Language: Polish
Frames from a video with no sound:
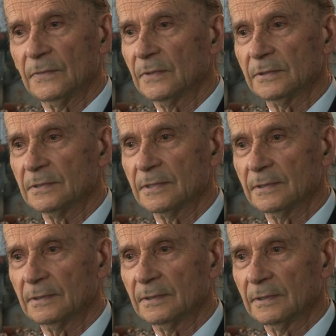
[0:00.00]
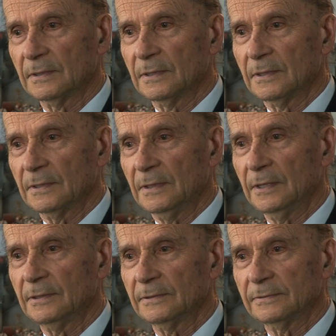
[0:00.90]
To jest
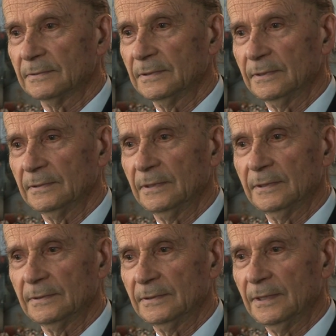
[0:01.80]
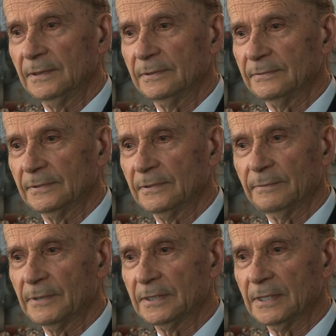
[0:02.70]
nie do, nie, nie, nie do
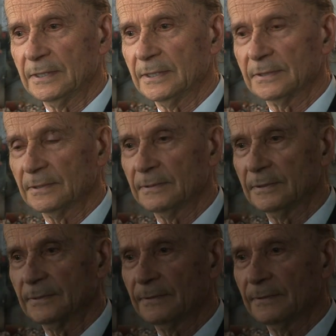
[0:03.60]
wyobrażenia sobie.